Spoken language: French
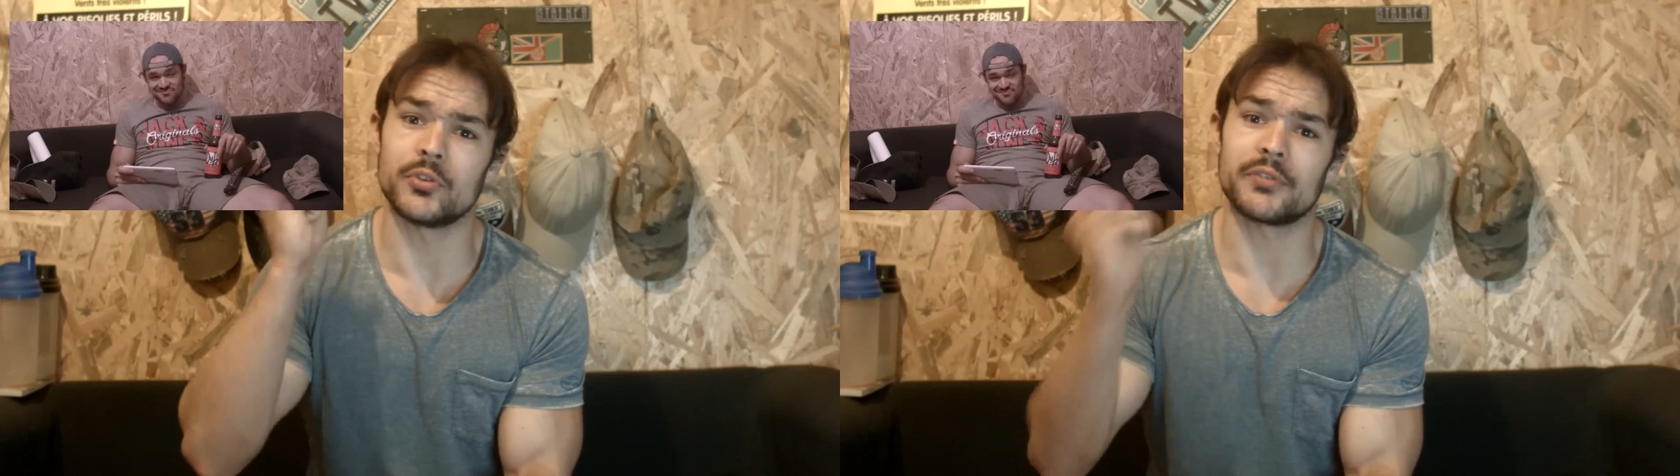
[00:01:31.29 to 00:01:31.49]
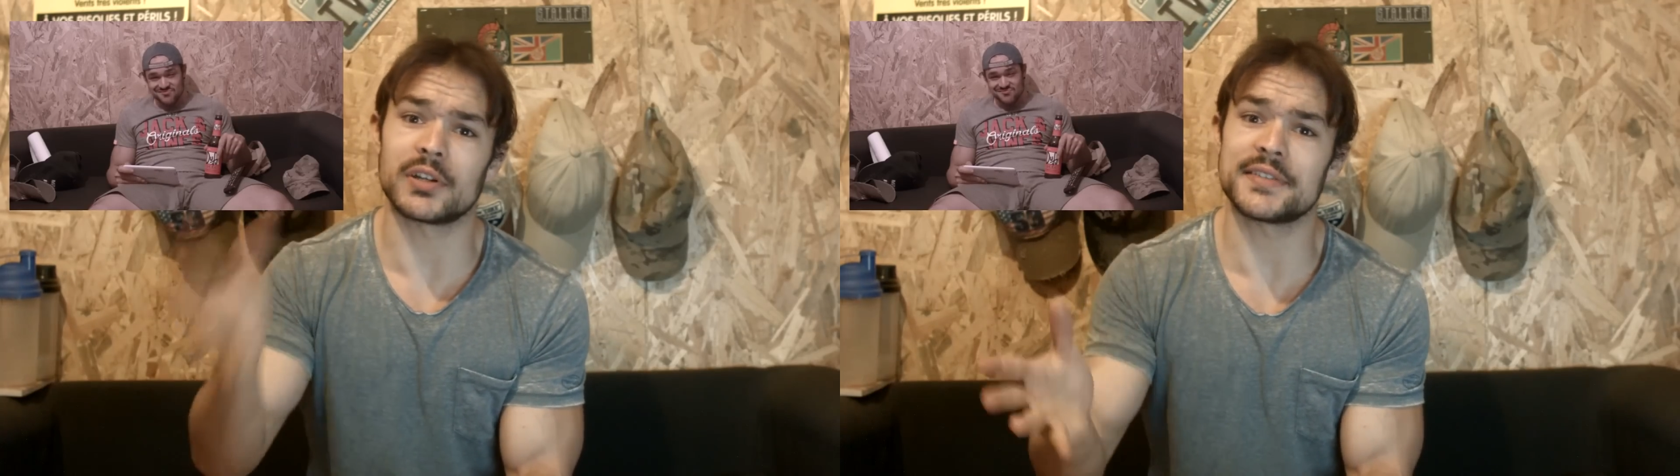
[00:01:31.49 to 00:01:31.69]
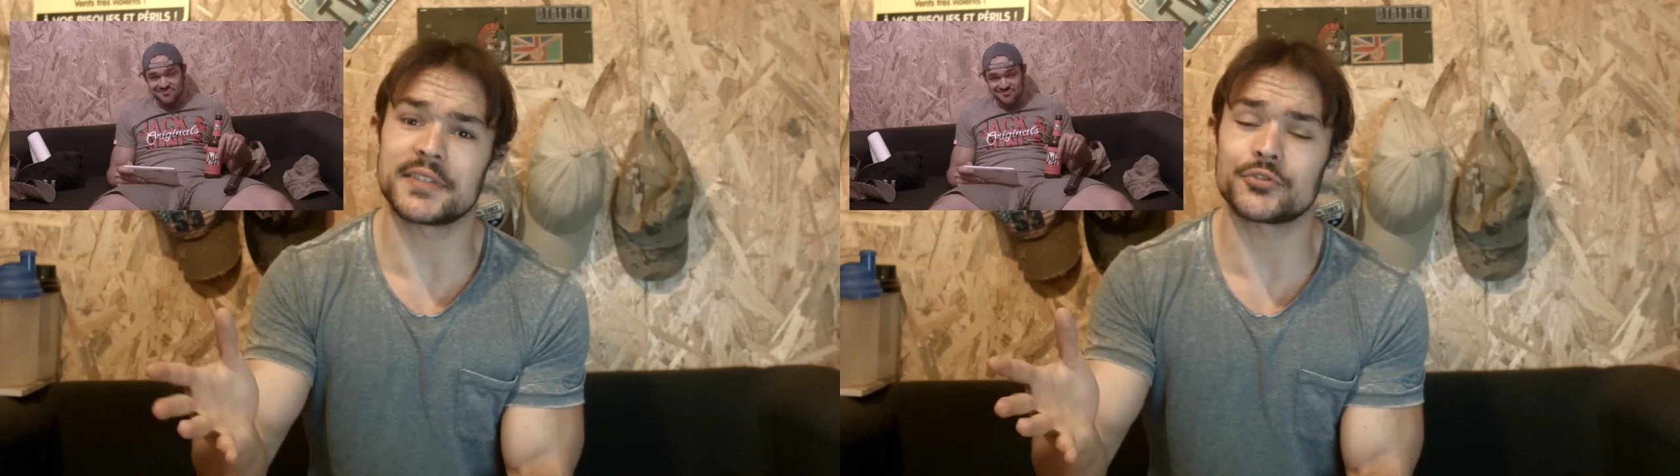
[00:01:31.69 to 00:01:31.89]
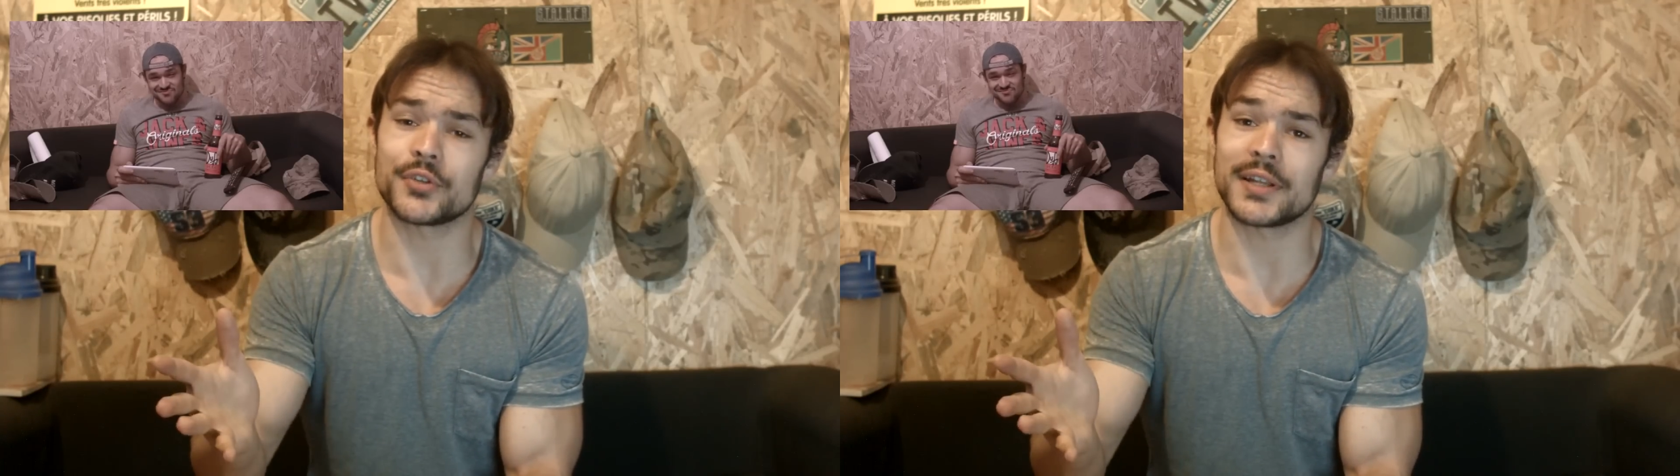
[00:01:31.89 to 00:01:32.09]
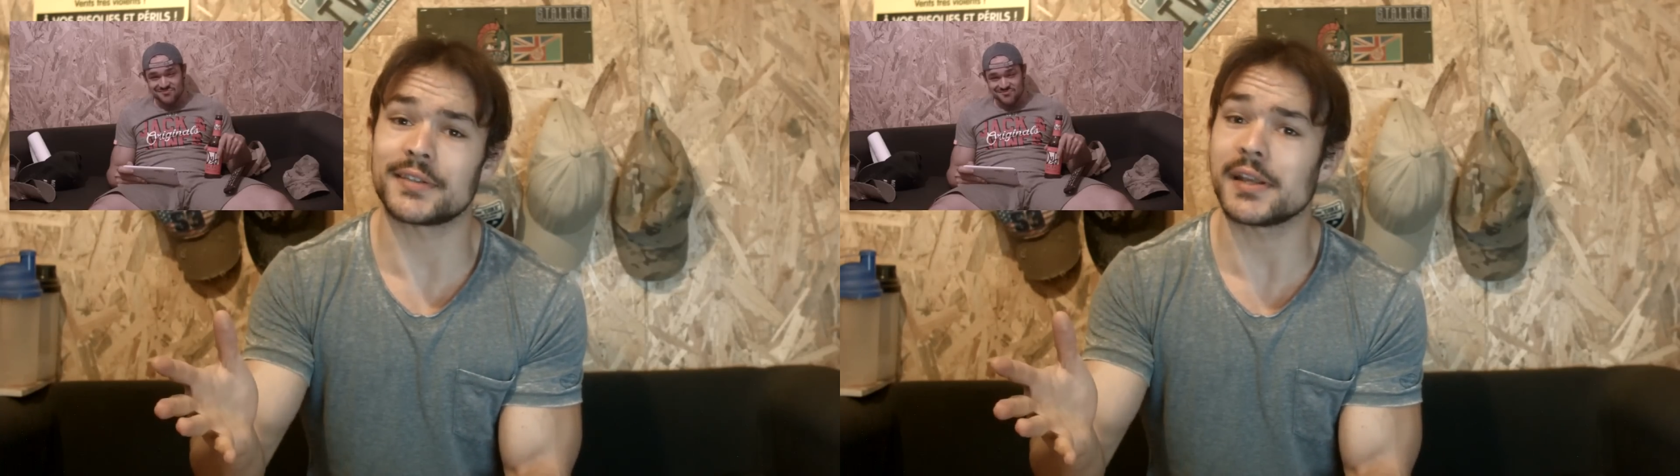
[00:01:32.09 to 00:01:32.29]
devant les anges
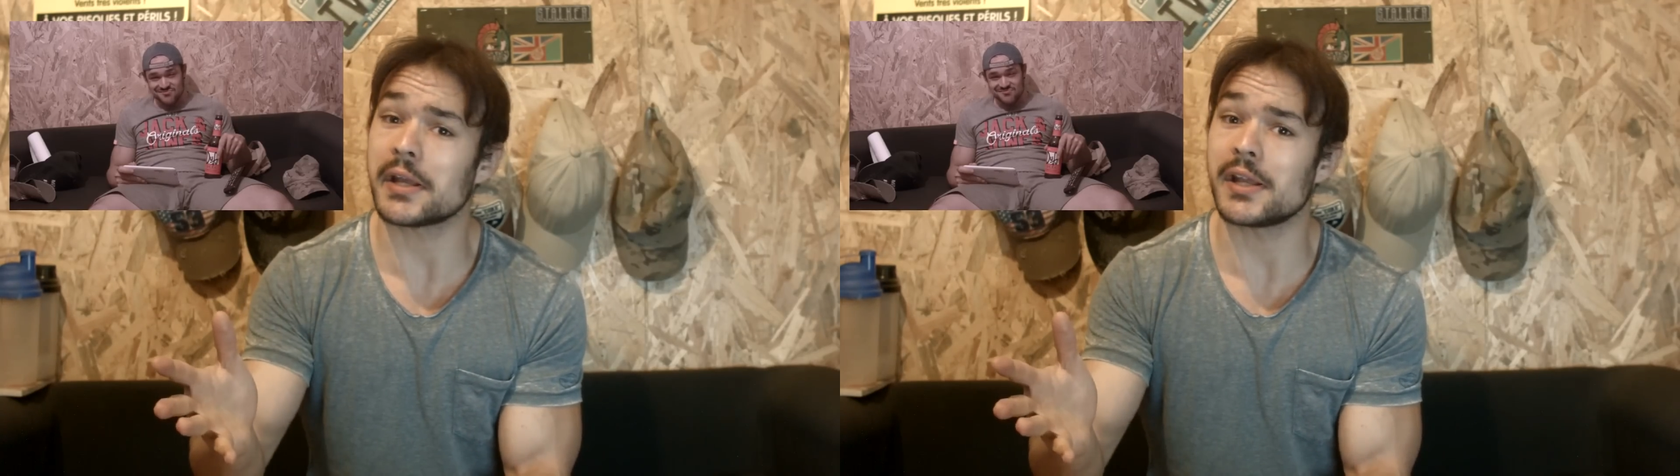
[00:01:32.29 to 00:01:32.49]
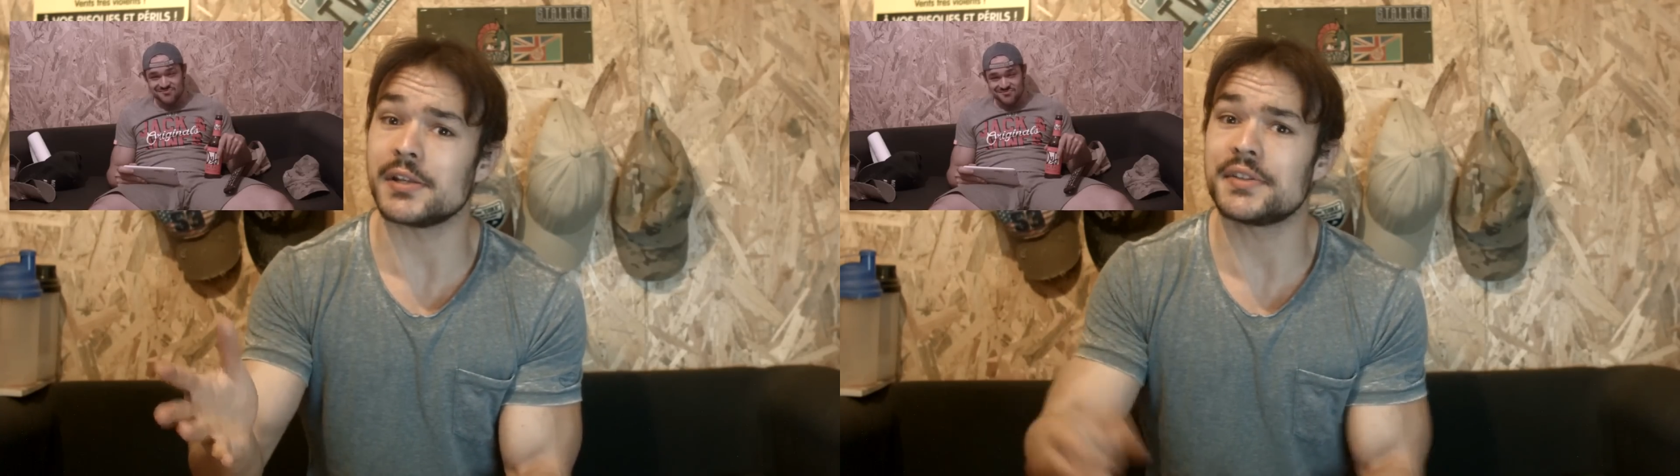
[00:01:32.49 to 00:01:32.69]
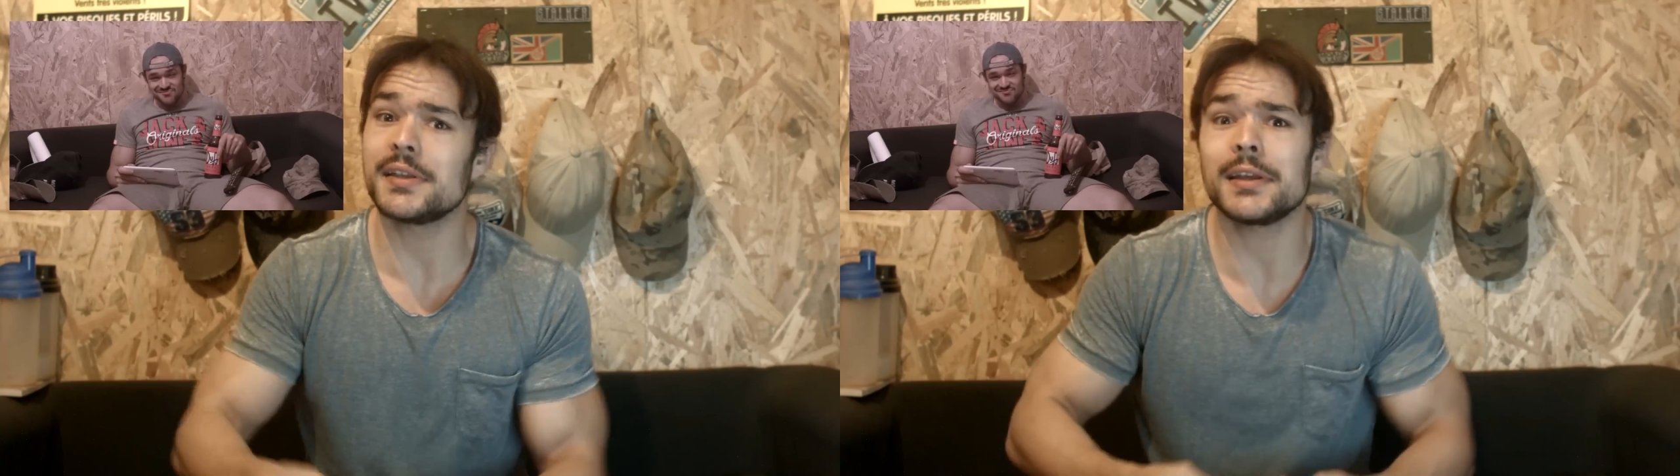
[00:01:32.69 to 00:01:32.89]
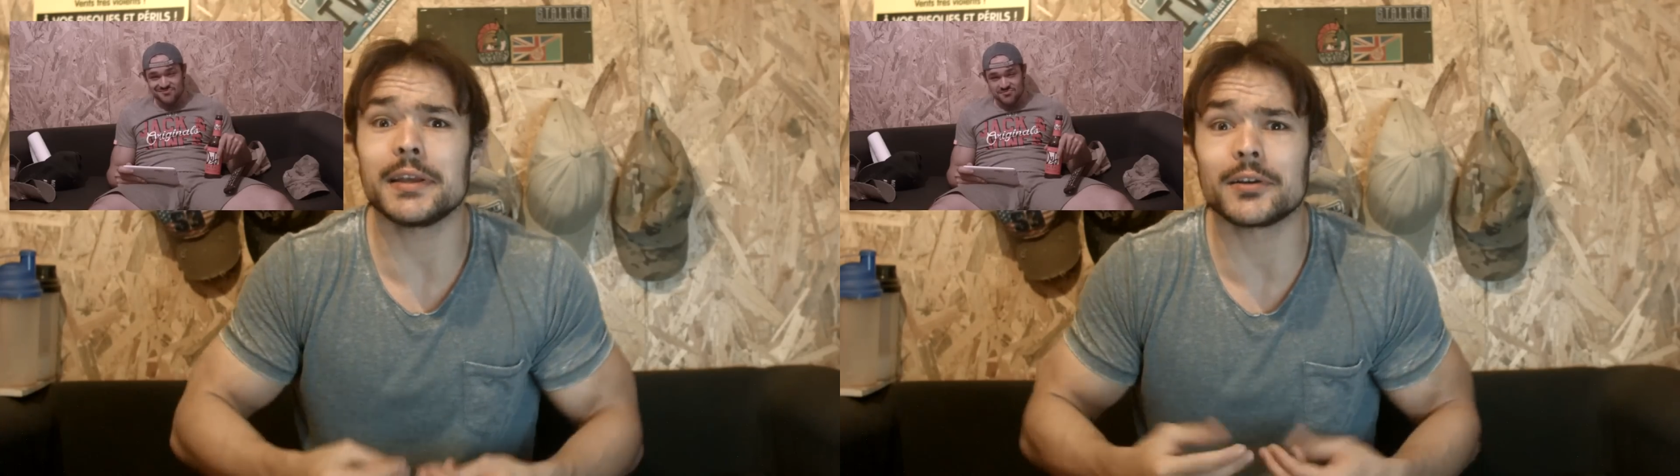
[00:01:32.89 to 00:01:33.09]
de la télé-réalité